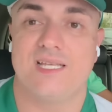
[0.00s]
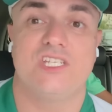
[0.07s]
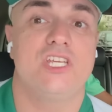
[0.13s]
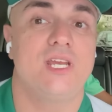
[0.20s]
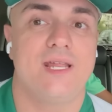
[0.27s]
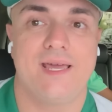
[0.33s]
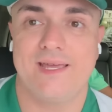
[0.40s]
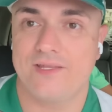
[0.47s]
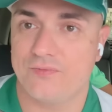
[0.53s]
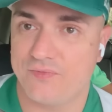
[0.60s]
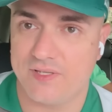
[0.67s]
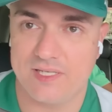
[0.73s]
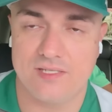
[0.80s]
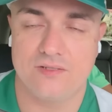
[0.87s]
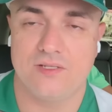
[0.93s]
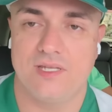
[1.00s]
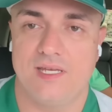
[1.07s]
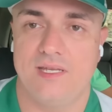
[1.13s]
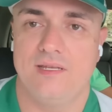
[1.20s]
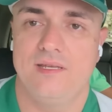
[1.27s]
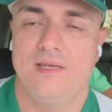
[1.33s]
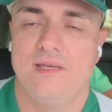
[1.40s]
direto falando
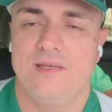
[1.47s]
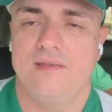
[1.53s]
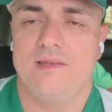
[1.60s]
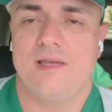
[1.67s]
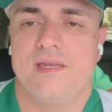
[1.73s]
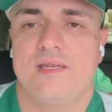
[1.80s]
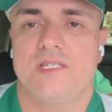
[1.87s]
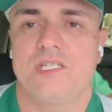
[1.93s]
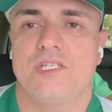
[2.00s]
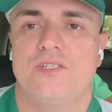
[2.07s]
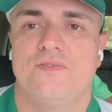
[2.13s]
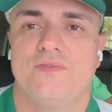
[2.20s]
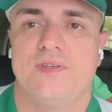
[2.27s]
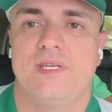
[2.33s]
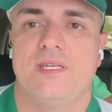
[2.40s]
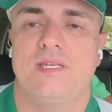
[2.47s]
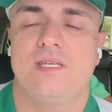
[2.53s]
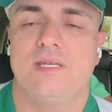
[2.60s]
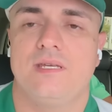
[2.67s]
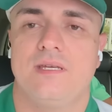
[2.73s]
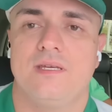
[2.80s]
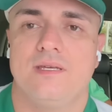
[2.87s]
nele. E aí a gente vê
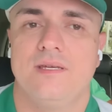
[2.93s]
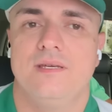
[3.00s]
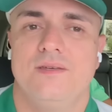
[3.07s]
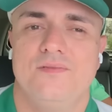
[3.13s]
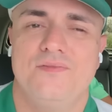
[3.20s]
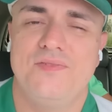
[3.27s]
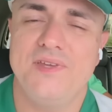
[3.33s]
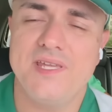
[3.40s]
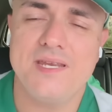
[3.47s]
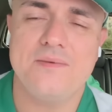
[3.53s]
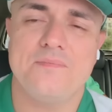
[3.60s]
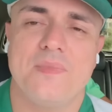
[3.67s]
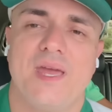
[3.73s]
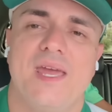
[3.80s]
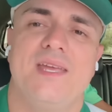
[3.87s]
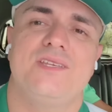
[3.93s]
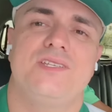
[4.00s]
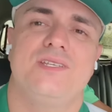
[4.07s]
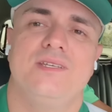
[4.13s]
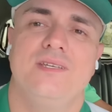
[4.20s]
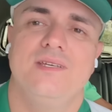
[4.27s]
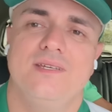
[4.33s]
que vira e
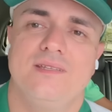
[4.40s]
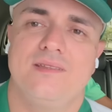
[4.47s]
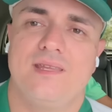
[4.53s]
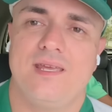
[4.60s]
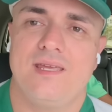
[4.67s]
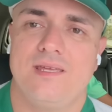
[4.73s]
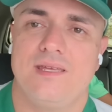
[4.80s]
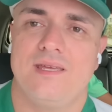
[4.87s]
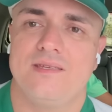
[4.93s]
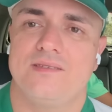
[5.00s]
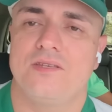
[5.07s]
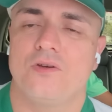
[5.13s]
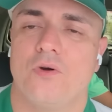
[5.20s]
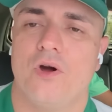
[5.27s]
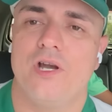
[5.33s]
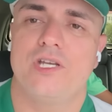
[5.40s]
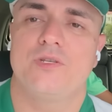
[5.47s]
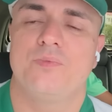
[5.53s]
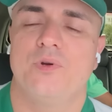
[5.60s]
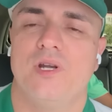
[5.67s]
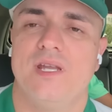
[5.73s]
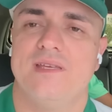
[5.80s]
mexe tem esse corte
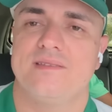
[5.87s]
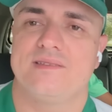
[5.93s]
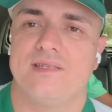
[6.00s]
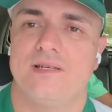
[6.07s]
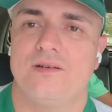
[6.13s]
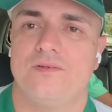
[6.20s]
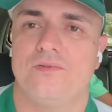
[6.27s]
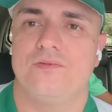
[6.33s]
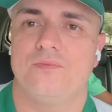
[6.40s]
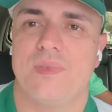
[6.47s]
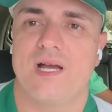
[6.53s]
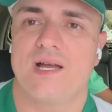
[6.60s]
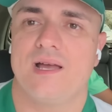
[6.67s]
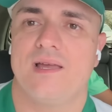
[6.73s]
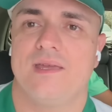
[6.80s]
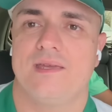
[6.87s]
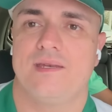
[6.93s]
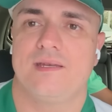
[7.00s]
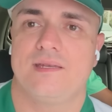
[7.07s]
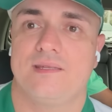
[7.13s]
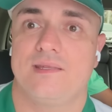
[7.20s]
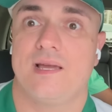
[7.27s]
por lesão, uma
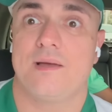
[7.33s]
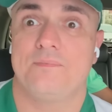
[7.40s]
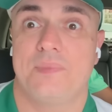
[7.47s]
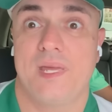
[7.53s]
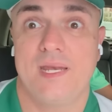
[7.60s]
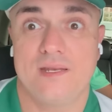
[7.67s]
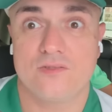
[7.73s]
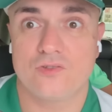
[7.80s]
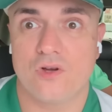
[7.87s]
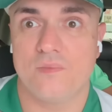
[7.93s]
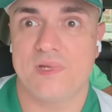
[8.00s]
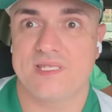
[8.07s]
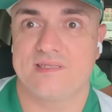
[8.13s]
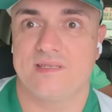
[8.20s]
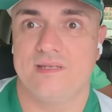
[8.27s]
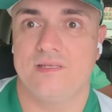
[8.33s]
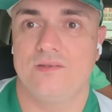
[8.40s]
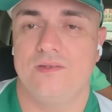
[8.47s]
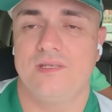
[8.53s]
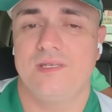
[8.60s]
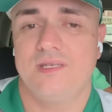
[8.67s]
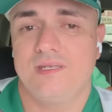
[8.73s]
carreira que está apenas
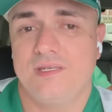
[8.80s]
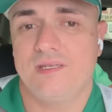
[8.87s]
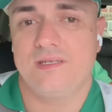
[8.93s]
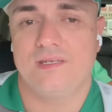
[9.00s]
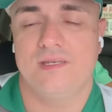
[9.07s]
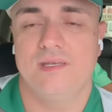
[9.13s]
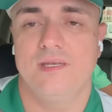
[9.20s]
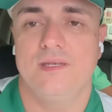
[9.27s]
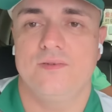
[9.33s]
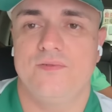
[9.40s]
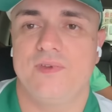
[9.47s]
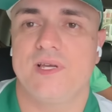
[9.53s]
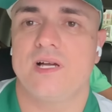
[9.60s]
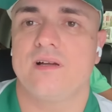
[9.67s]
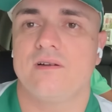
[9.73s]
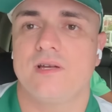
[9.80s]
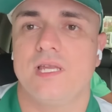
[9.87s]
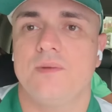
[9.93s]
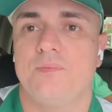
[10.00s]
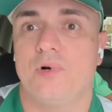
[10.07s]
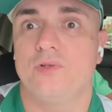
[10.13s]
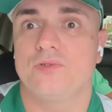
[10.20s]
começando e que fica com
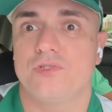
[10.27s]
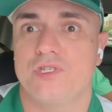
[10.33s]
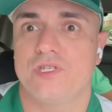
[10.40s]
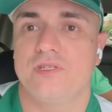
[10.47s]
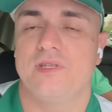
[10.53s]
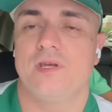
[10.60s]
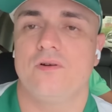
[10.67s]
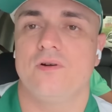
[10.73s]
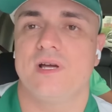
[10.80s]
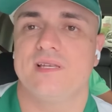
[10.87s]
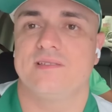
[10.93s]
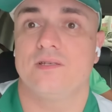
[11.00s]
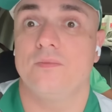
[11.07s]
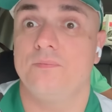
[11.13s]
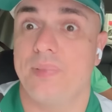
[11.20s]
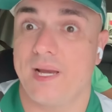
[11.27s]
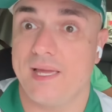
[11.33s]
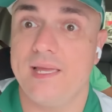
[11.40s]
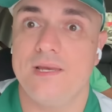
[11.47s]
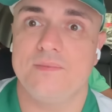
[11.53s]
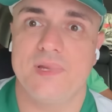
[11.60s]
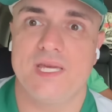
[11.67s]
aquele ponto de interrogação para
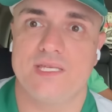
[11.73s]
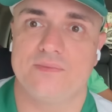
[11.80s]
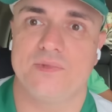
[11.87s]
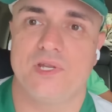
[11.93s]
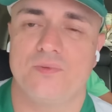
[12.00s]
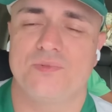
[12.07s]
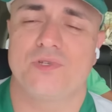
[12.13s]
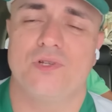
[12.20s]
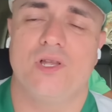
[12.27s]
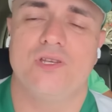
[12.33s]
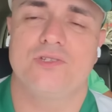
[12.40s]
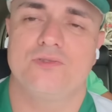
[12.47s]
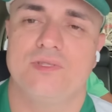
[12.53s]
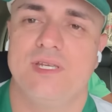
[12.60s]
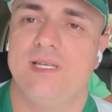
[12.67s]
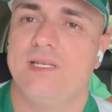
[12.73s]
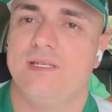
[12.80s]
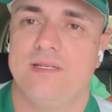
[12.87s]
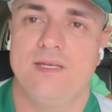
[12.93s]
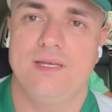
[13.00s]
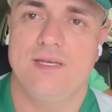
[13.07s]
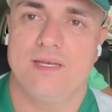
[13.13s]
ele mesmo, né? O psicológico
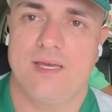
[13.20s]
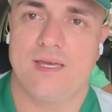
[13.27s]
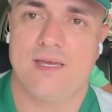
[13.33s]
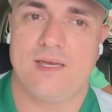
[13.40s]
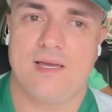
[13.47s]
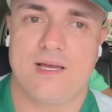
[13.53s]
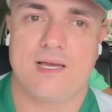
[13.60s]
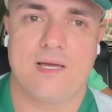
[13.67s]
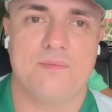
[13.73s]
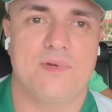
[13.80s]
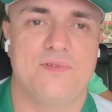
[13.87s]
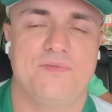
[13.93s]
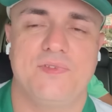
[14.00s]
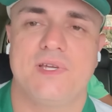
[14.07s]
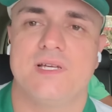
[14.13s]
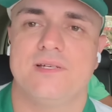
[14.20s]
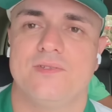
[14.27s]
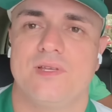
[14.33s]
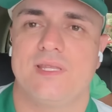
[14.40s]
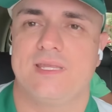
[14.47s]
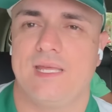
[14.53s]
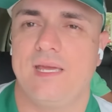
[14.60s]
dele é, acaba
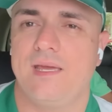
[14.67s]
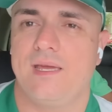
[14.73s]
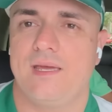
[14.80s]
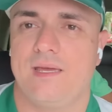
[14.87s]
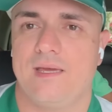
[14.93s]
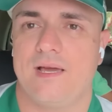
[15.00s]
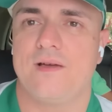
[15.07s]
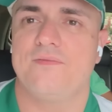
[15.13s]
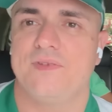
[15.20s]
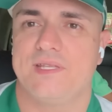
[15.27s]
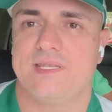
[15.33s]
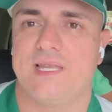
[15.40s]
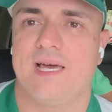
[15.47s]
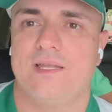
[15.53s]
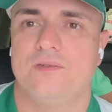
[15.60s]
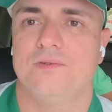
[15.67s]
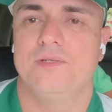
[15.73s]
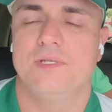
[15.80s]
ficando até afetado